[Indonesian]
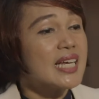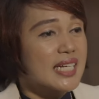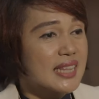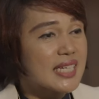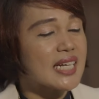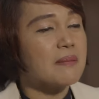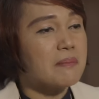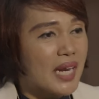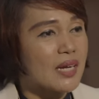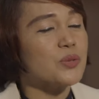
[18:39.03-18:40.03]
ketika
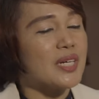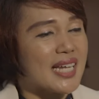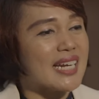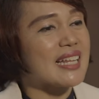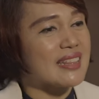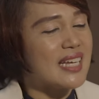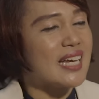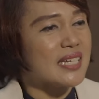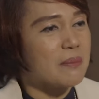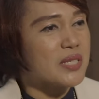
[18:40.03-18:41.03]
melakukan
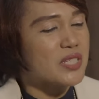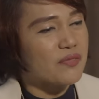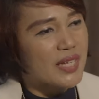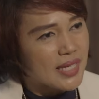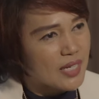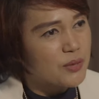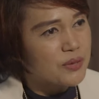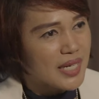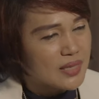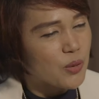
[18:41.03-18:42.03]
latihan yang bersifat
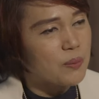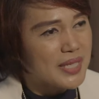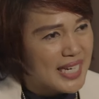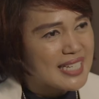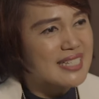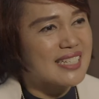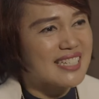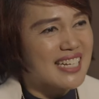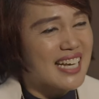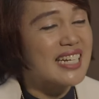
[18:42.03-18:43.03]
endurance kombinasi
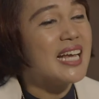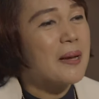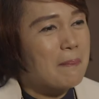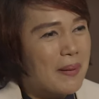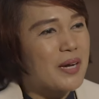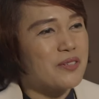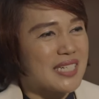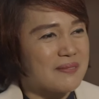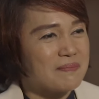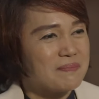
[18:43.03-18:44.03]
dengan power.